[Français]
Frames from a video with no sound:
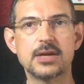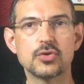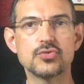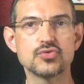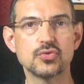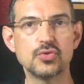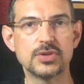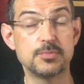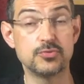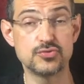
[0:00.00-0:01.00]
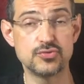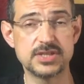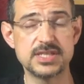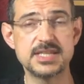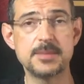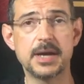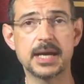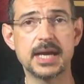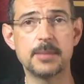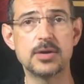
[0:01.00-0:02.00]
alors que son nom n'est plus utilisé
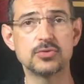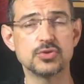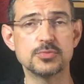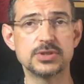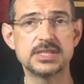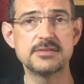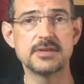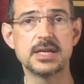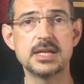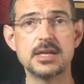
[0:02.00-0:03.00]
par Karma Automotive,